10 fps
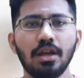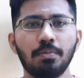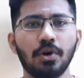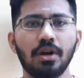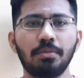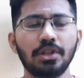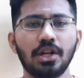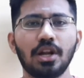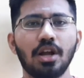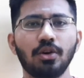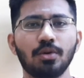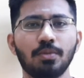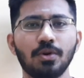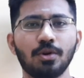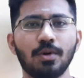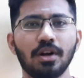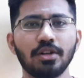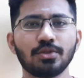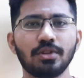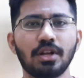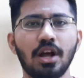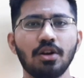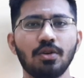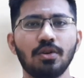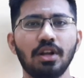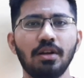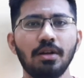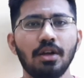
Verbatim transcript: இப்போ எப்படி இருந்தாலும் லாக்டவுன் போட்டுருவாங்க ஸோ இந்த லாக்டவுனில்